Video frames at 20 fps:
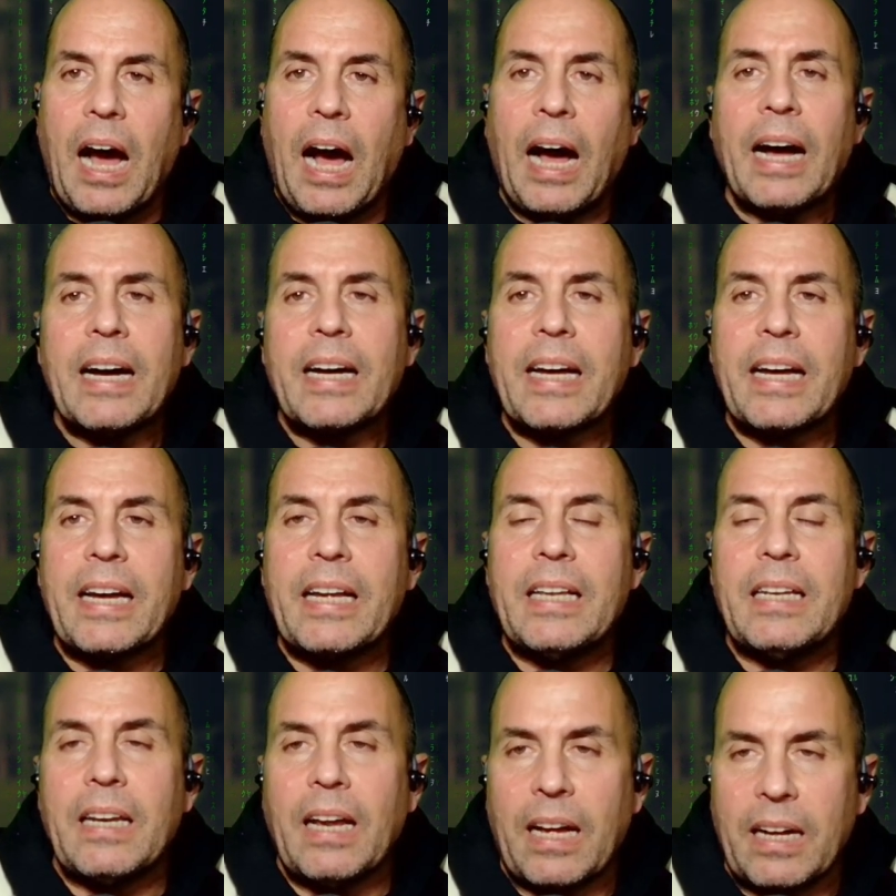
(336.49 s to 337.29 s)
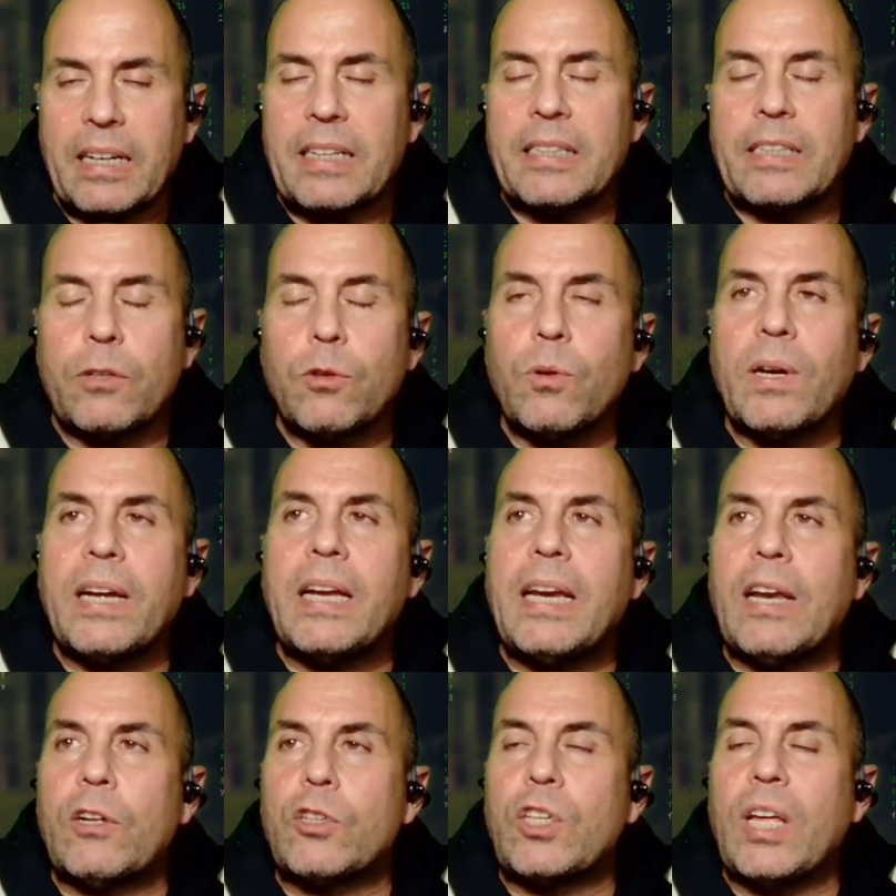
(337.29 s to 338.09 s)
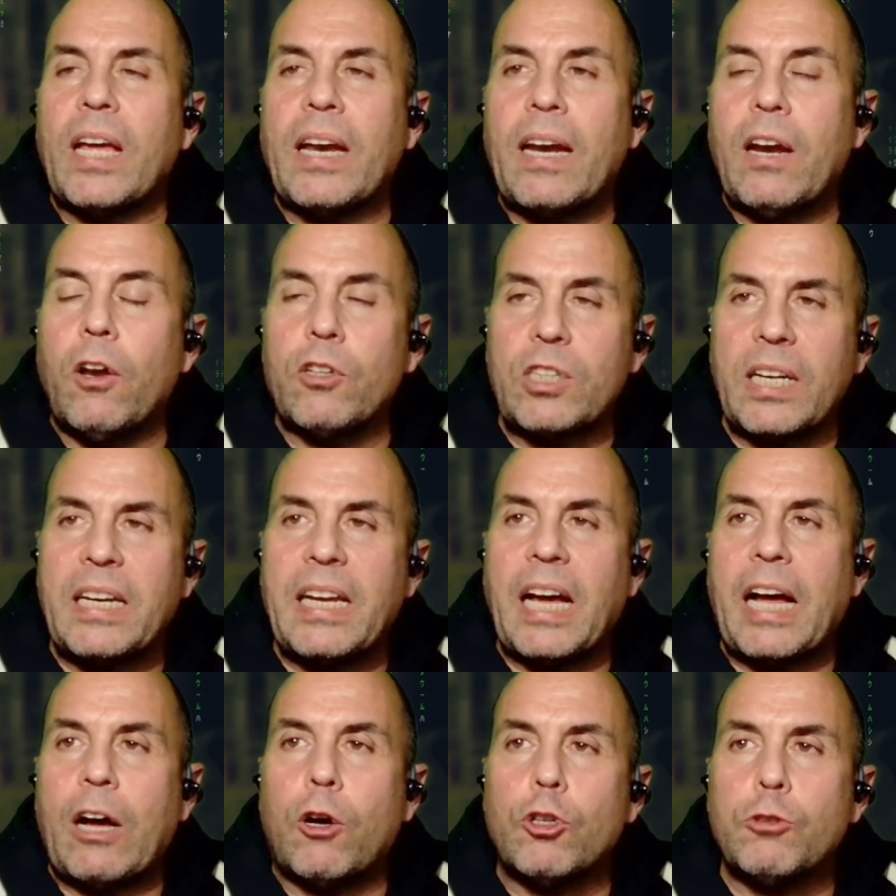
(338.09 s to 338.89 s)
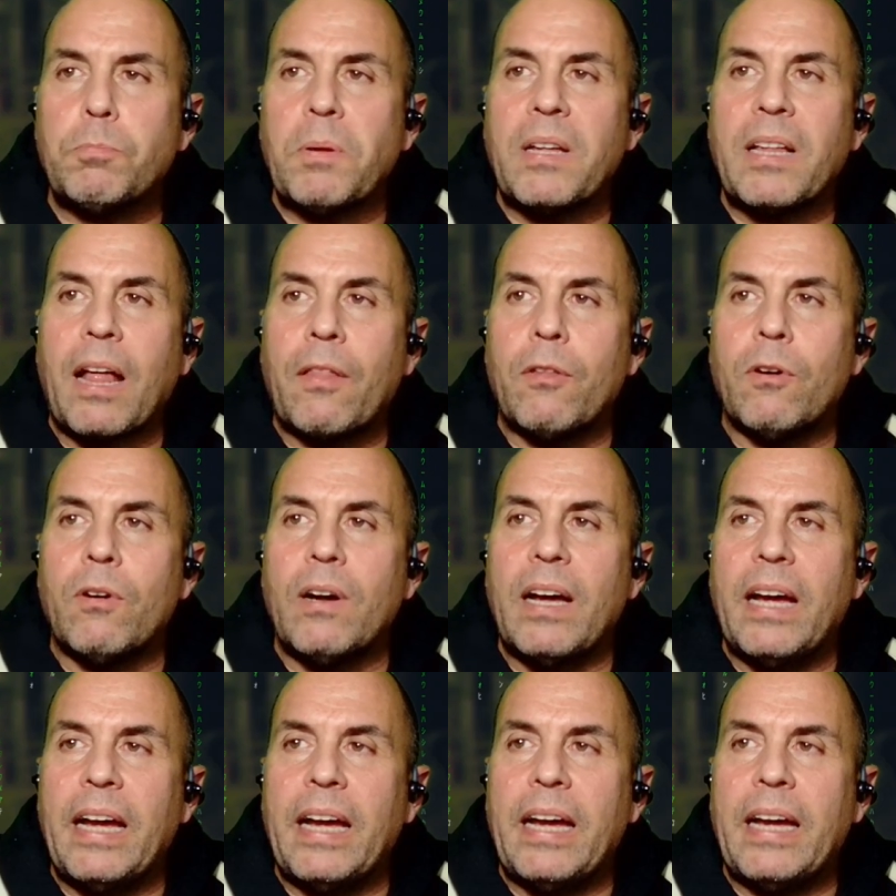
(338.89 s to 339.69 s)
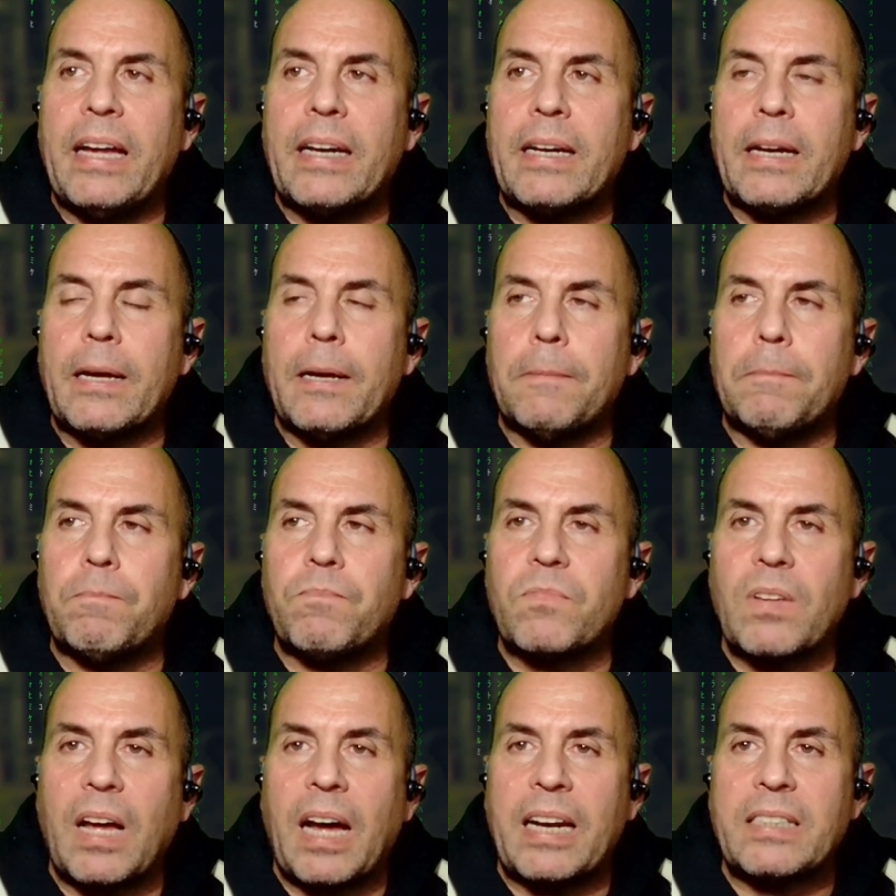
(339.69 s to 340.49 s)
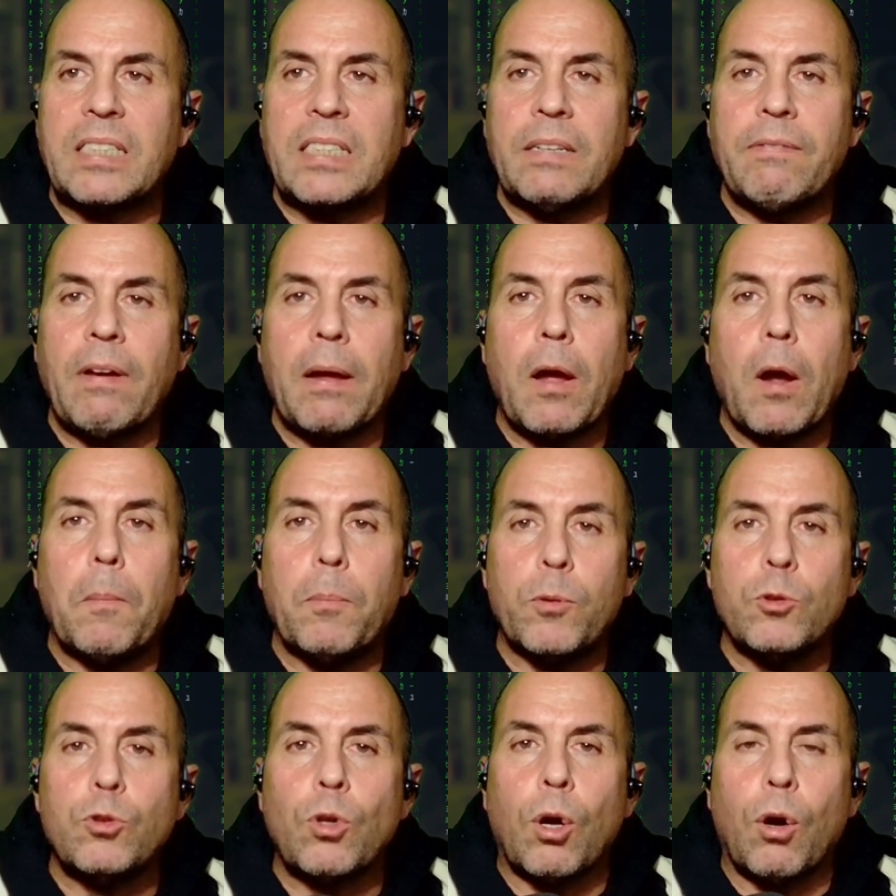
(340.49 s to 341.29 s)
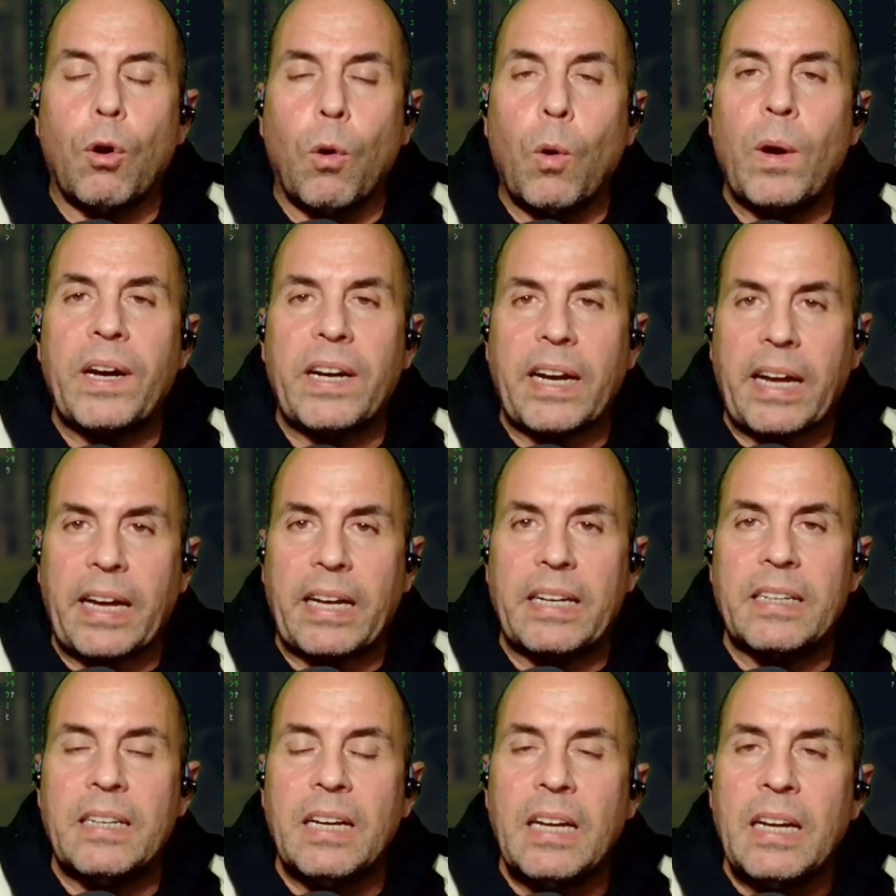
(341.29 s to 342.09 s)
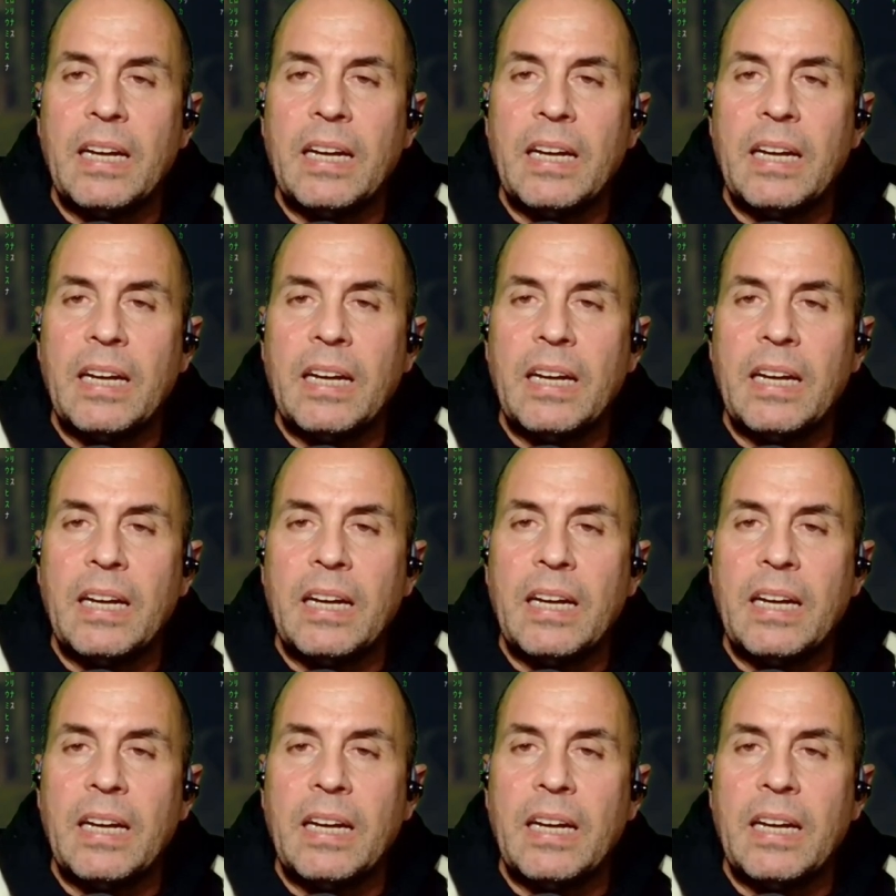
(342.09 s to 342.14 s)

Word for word: Ángel, Ángel de Yugi lo, tiene, lo tenía hospedado en em, archive.org.